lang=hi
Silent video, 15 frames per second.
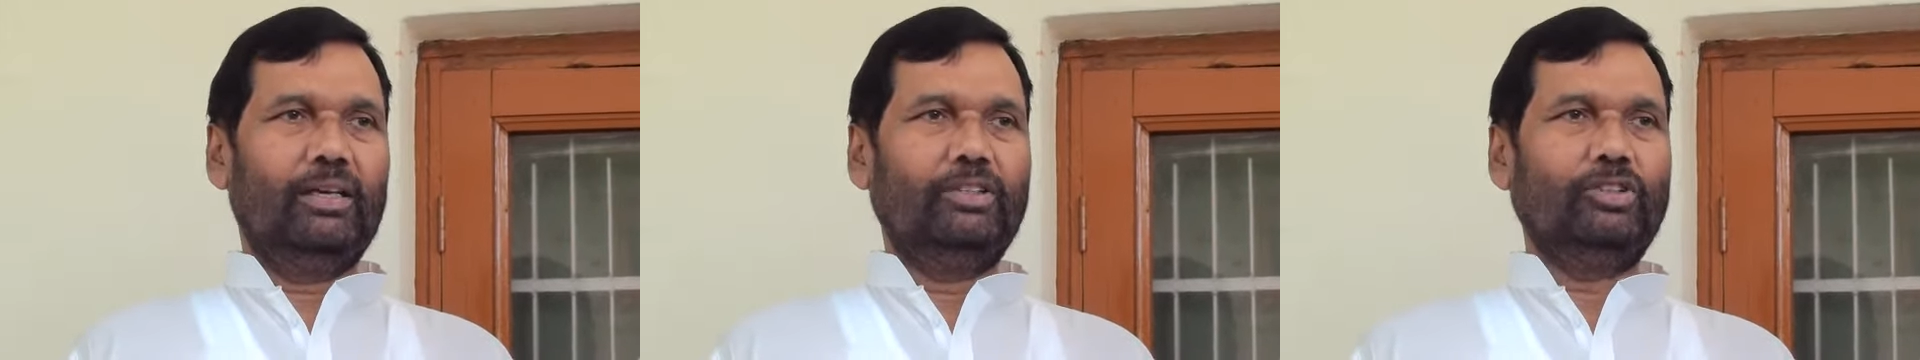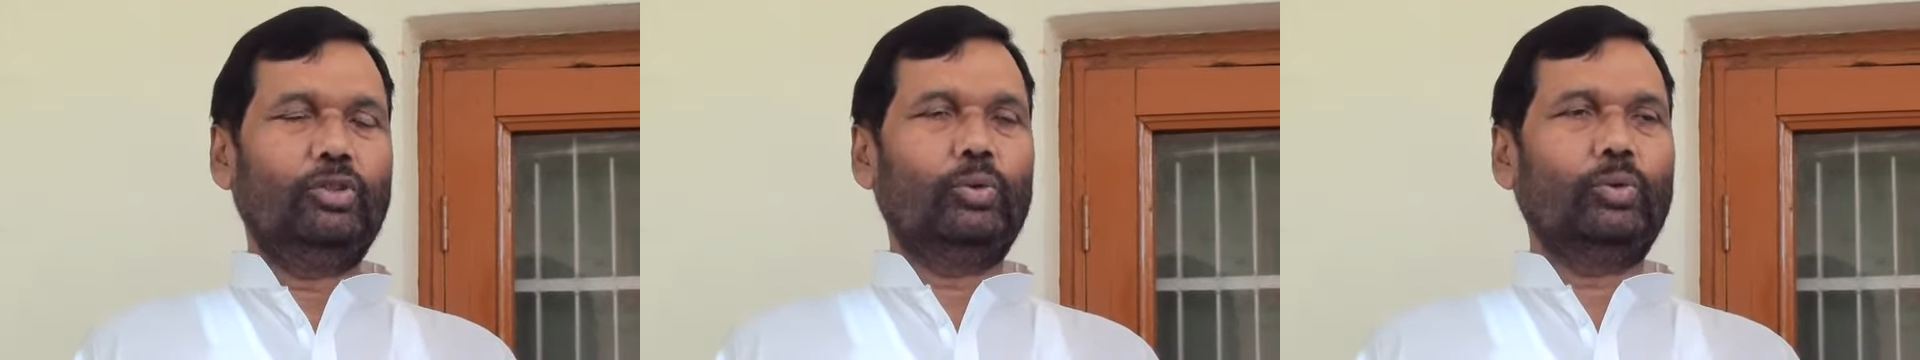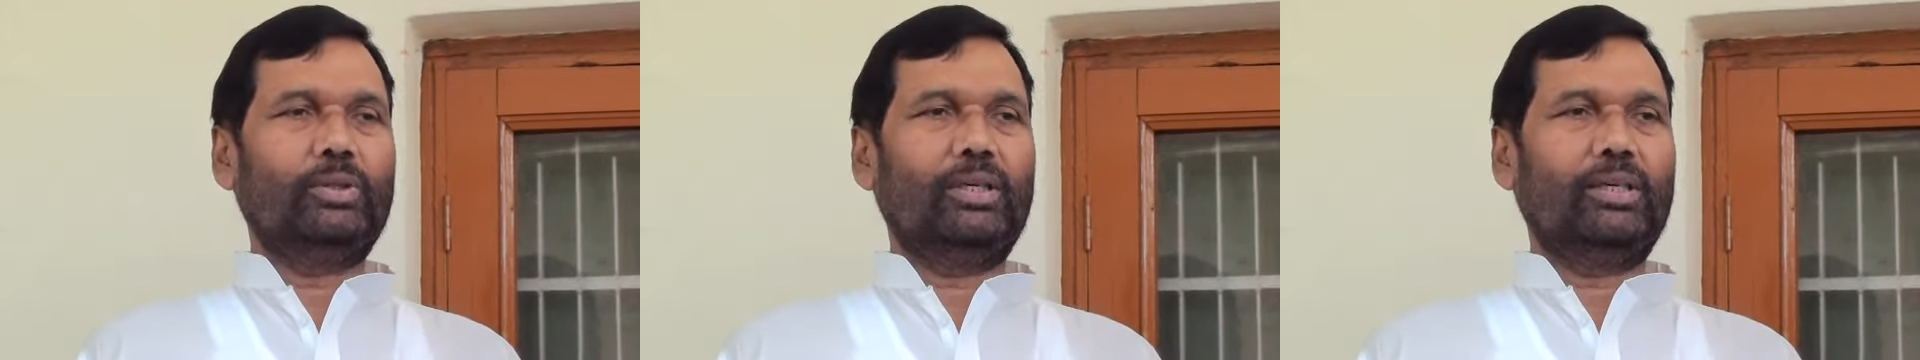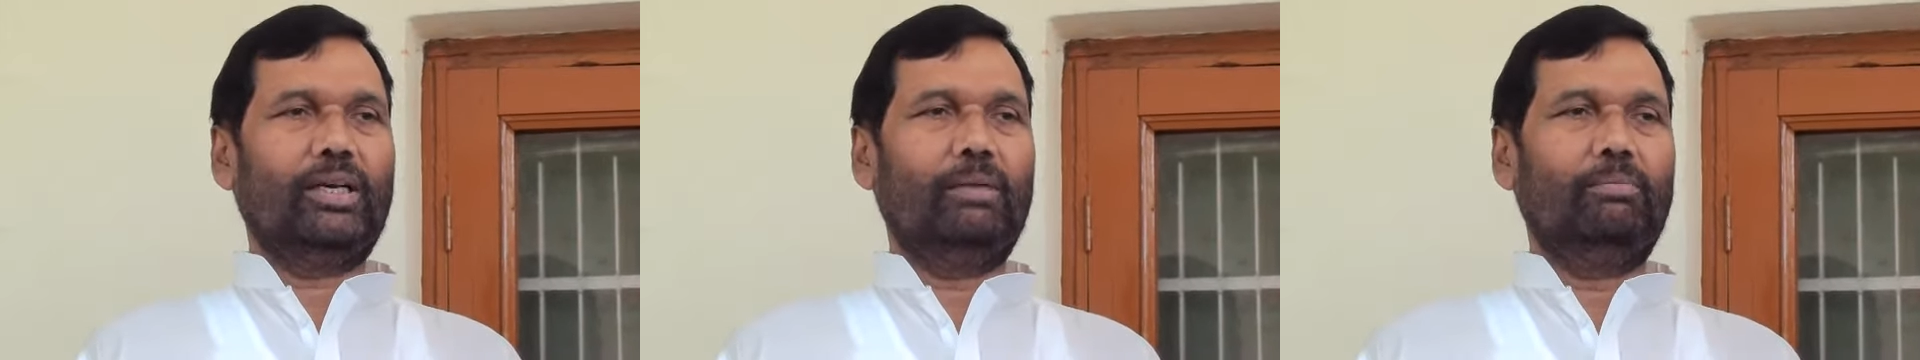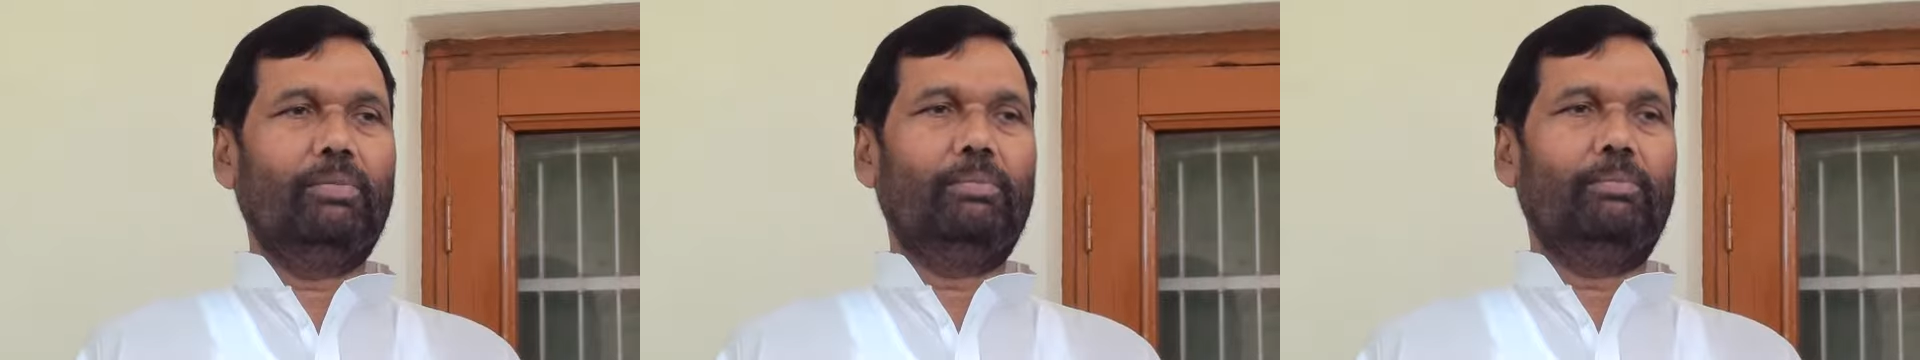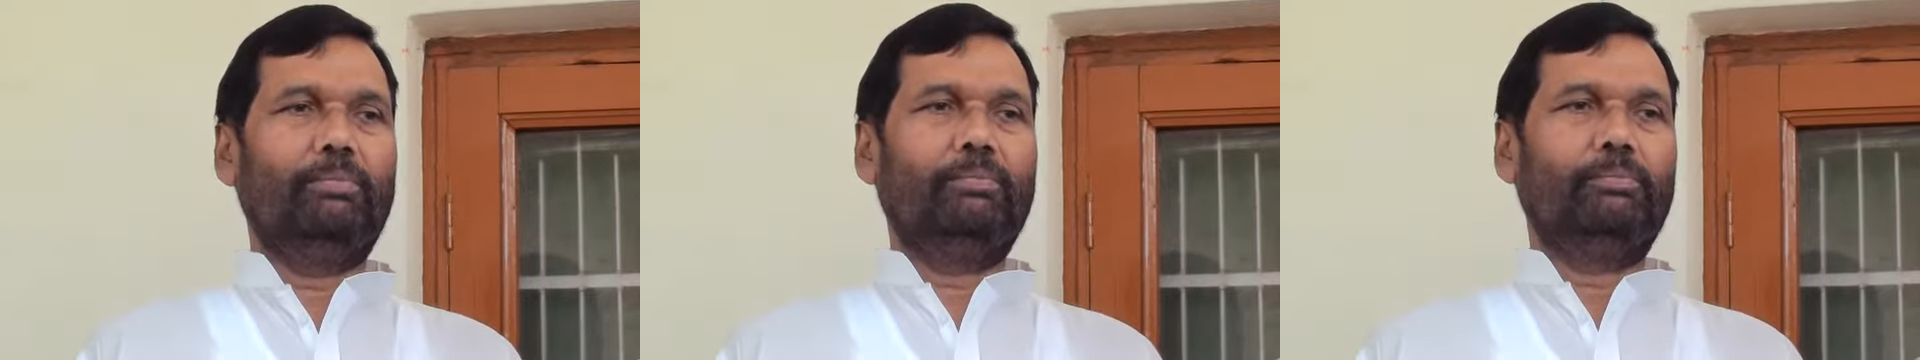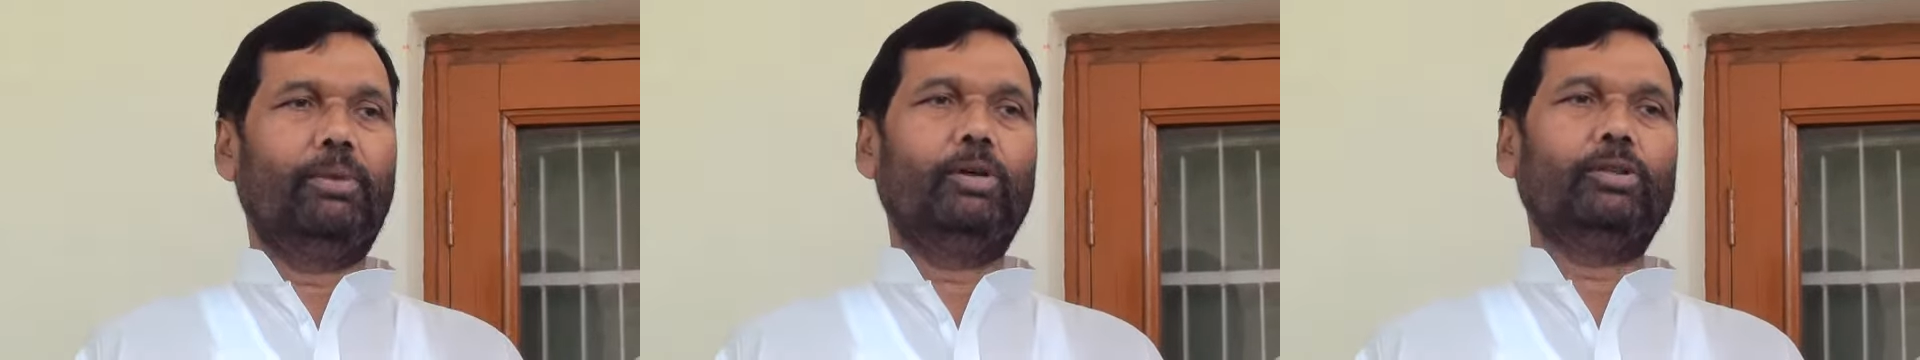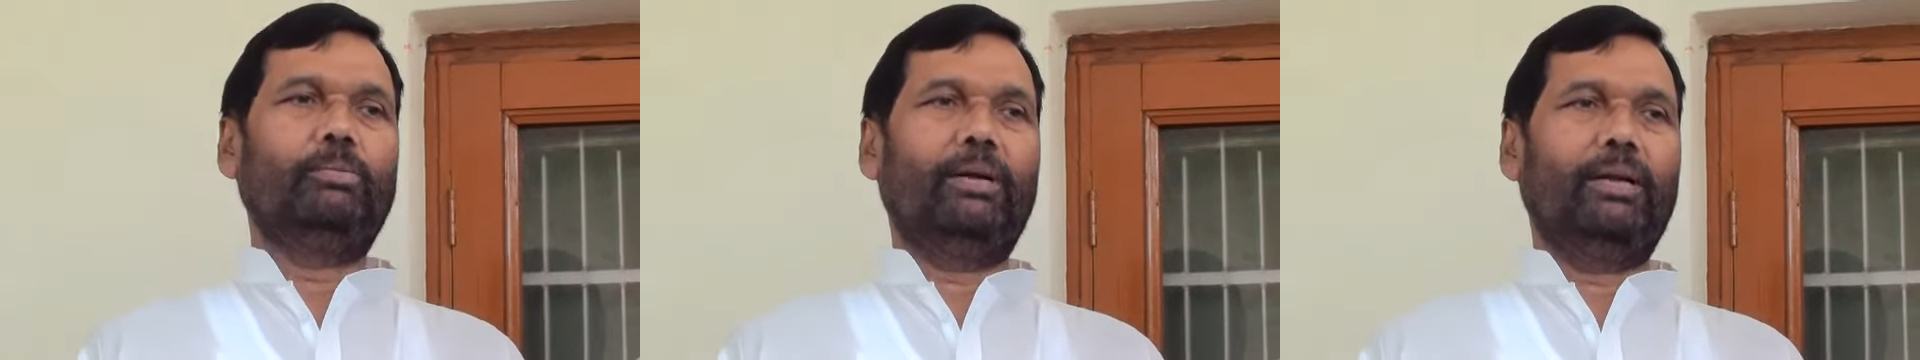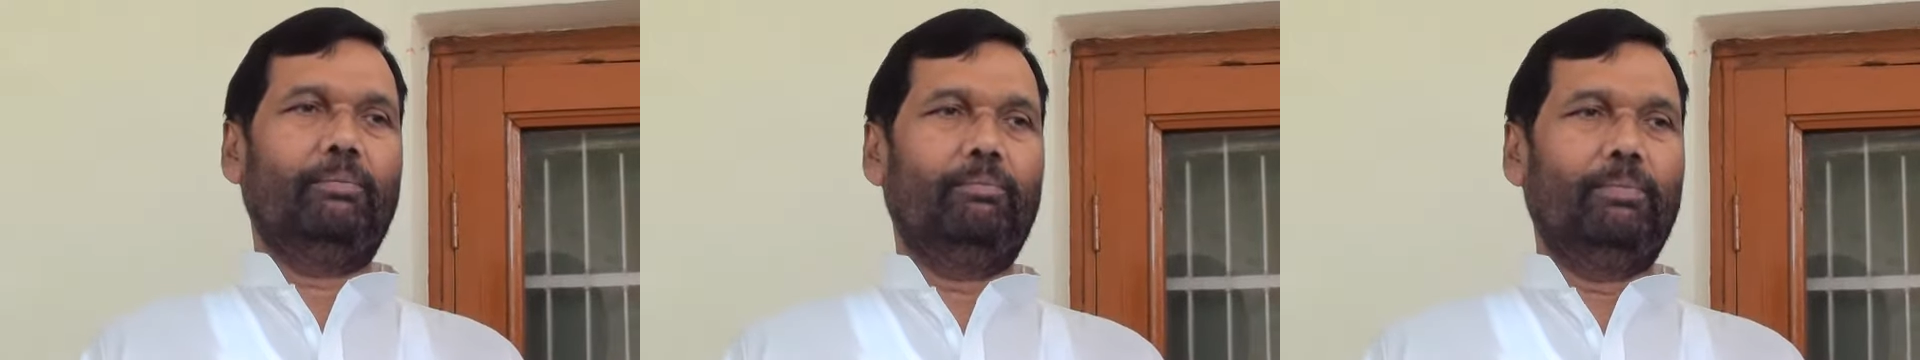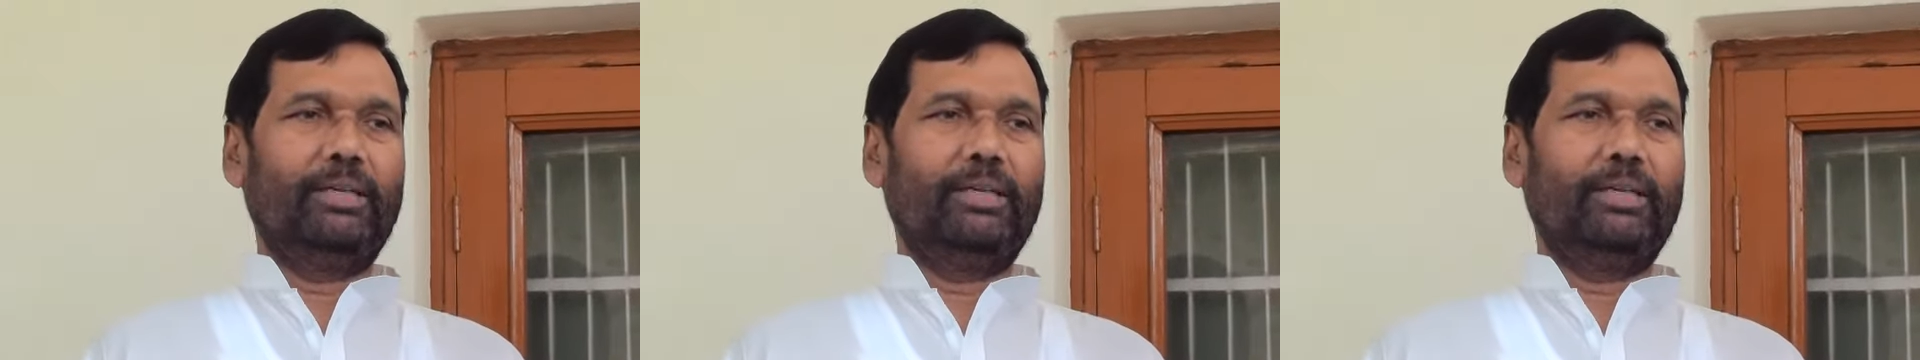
कॉन्स्टिट्यूशन कलम में बहुत बड़े